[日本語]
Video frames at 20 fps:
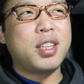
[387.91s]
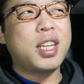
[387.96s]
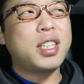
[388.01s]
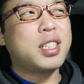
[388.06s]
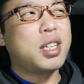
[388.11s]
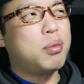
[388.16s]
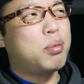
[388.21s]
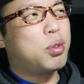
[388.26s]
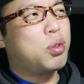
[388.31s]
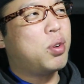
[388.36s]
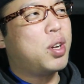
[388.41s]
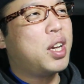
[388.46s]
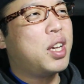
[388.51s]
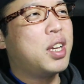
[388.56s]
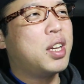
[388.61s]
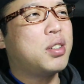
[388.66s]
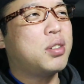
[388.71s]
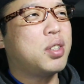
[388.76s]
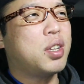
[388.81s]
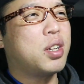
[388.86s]
確か今
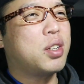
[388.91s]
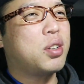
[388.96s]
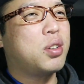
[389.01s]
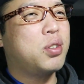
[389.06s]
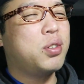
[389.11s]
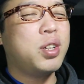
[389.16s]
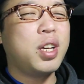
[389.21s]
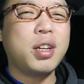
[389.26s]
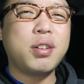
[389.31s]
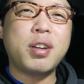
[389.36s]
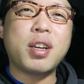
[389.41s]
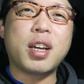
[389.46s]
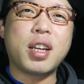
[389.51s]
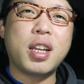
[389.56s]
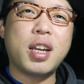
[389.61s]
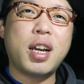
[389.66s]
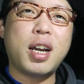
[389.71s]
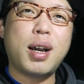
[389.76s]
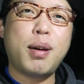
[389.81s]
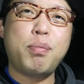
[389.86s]
トライアルではきゅうひゃくえん
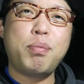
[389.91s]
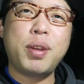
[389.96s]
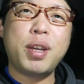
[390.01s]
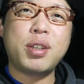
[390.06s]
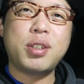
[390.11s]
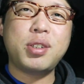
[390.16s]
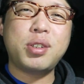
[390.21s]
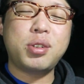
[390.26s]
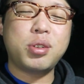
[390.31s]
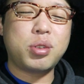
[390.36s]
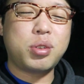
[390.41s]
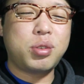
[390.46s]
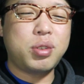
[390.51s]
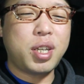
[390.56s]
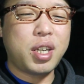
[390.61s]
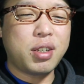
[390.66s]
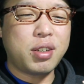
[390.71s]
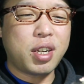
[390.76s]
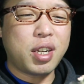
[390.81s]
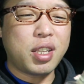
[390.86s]
から ?はっぴゃくきゅうじゅう
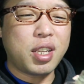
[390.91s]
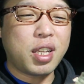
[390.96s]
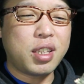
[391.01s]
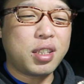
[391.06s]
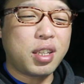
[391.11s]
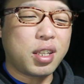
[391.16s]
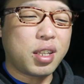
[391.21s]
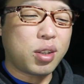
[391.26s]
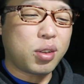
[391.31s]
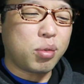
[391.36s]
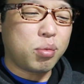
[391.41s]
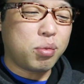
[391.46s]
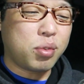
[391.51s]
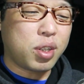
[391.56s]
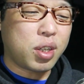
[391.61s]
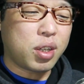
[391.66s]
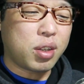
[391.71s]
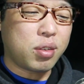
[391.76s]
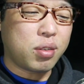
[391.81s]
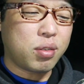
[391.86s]
きゅうえんぐらいになってたと
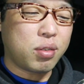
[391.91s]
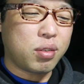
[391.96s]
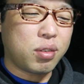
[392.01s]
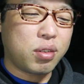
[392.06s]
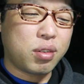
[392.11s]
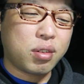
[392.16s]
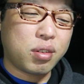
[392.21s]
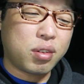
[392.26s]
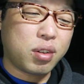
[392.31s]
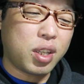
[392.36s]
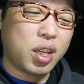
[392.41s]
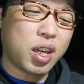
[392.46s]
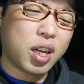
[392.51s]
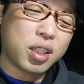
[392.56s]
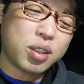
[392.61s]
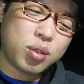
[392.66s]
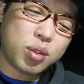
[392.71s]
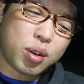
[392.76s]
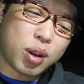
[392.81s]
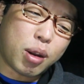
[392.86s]
思うんだけど、いや、
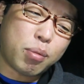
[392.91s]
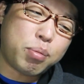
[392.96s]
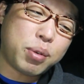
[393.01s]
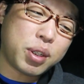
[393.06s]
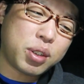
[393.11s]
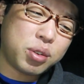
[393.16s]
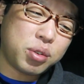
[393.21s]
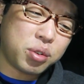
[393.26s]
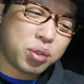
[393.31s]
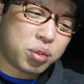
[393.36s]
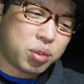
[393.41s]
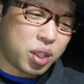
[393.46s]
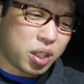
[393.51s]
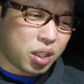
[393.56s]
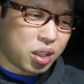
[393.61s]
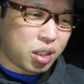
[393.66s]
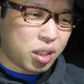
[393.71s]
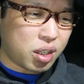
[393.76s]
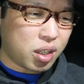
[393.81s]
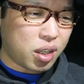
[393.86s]
買った時ははっぴゃくきゅうじゅうきゅう
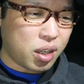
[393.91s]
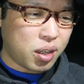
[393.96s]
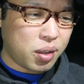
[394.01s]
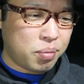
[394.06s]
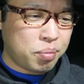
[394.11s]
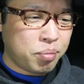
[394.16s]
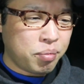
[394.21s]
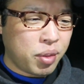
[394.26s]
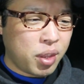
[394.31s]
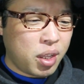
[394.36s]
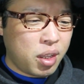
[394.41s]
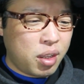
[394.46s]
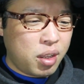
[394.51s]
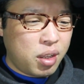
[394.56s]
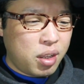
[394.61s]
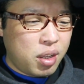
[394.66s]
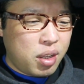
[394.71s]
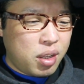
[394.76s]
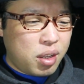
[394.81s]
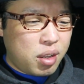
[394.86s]
えんだったっけ？
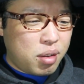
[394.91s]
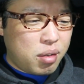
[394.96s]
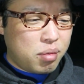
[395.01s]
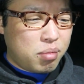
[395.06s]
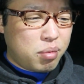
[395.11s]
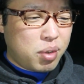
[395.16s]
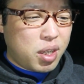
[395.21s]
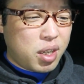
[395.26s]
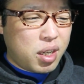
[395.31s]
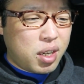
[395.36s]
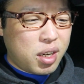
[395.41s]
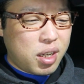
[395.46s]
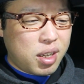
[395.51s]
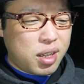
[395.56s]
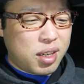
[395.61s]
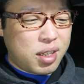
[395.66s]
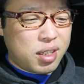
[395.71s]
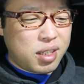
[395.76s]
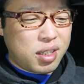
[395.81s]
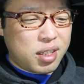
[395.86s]

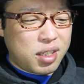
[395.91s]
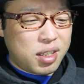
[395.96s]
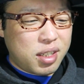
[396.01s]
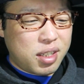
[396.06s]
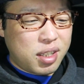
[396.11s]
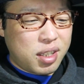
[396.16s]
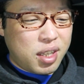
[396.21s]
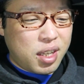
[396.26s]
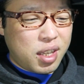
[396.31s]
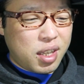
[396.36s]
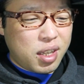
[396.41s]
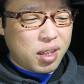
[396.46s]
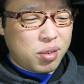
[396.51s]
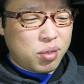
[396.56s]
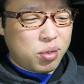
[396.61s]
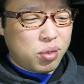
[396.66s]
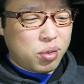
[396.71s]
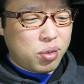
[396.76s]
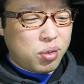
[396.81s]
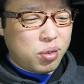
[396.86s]
まあね、
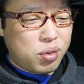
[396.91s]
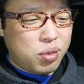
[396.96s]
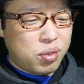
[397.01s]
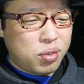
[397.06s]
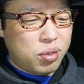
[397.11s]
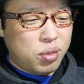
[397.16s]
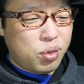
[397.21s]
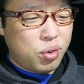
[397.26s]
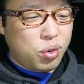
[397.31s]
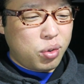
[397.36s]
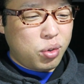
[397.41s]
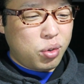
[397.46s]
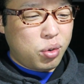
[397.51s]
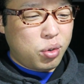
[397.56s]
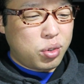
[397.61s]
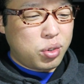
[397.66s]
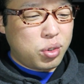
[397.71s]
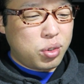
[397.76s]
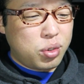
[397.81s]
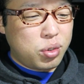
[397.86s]
この、の、
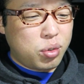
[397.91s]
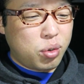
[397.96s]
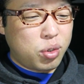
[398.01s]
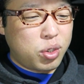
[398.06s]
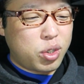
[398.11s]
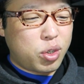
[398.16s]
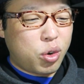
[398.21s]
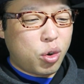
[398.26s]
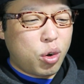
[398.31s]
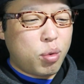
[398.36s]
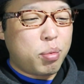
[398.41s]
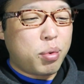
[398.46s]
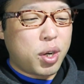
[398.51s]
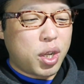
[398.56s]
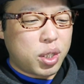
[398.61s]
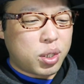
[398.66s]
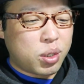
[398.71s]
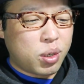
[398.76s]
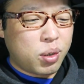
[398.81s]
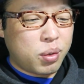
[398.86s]
乗る、乗る
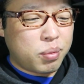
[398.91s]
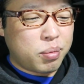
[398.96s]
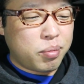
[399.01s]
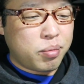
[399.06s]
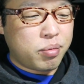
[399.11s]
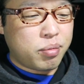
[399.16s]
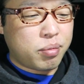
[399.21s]
コーポレーション。